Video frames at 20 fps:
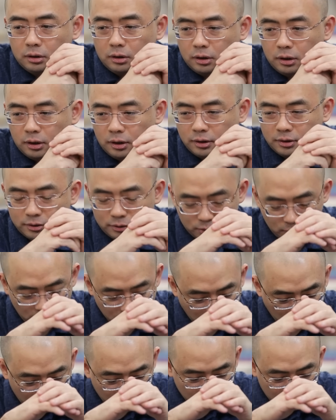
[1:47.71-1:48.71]
呃，
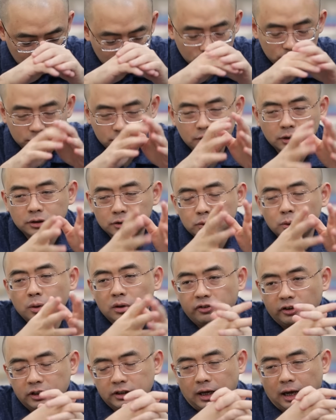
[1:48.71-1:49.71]
说到哪？就是这个中
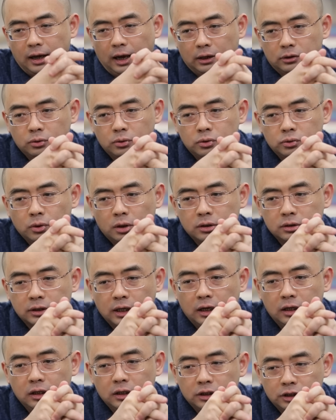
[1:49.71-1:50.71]
国房地产啊，就是说，你
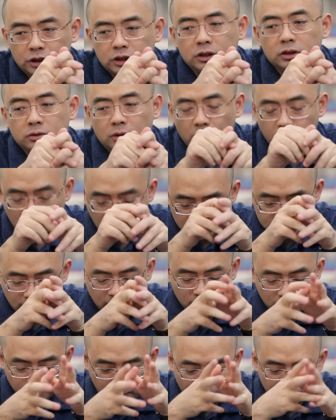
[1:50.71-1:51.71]
看是有点往下
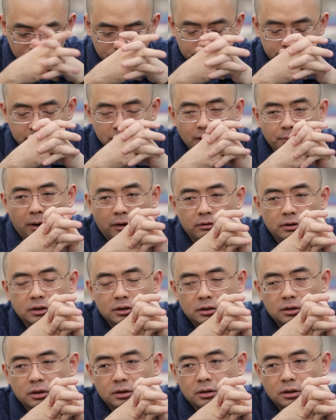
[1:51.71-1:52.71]
跌从百分跌了百分
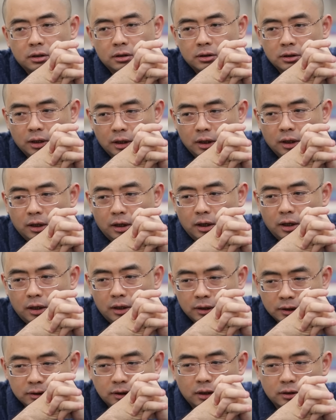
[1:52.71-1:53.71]
之零零零，
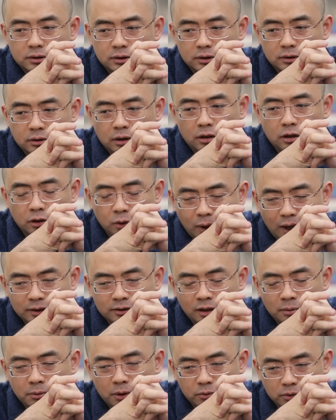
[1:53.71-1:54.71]
呃零点几，那很夸
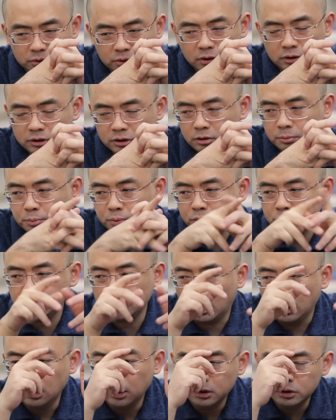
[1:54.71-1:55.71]
张吧？我觉得其实不
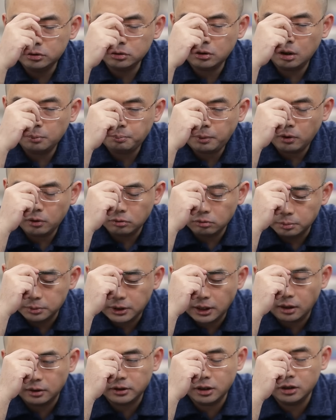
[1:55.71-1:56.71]
是，就跟包括我们
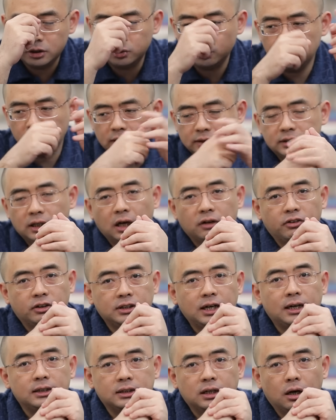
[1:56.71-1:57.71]
前两天说这个香港
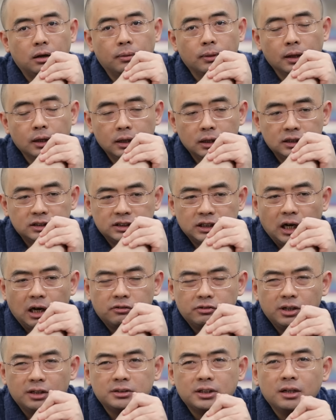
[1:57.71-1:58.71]
房价一样，香
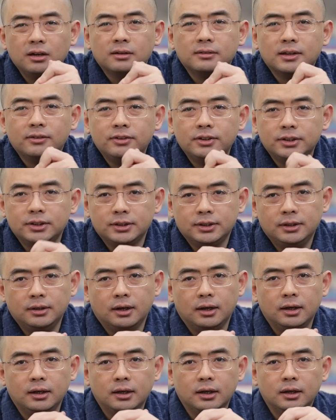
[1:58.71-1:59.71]
港房价跌了三分之一
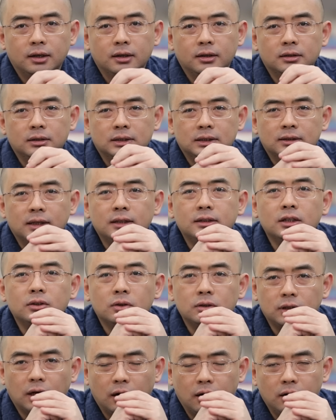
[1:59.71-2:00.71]
了，你猜跌
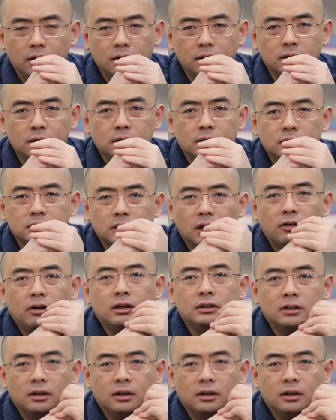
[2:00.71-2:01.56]
多少啊？香港房